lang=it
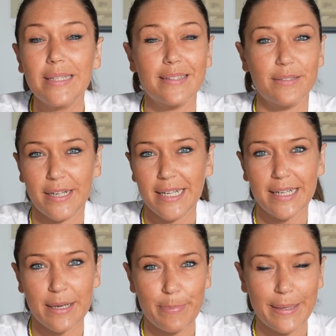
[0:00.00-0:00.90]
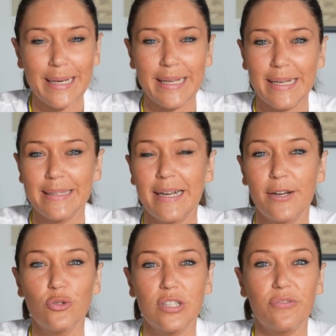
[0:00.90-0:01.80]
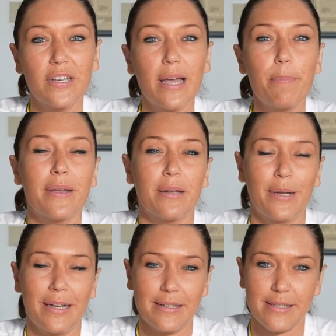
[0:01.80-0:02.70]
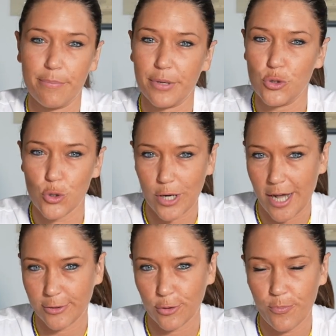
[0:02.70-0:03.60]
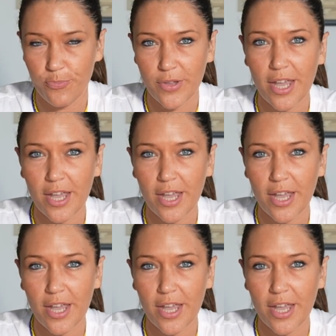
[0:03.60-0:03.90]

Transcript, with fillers: e di attivare la campanellina delle notifiche per rimanere sempre aggiornato.